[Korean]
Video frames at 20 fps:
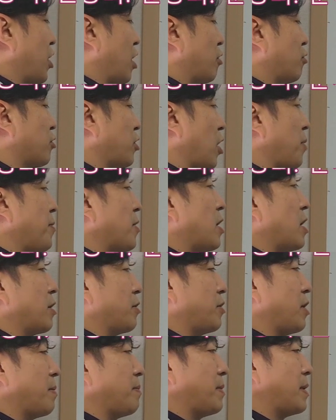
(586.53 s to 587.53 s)
하고
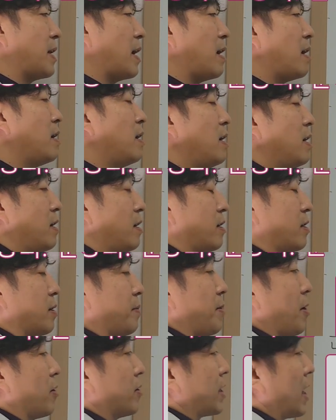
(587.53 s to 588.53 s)
설명하기도 합니다. 그래서
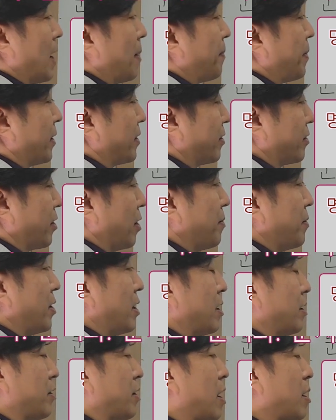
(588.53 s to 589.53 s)
명사 앞에서
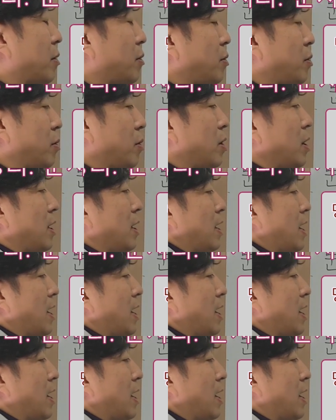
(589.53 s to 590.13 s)
설명하기도 하고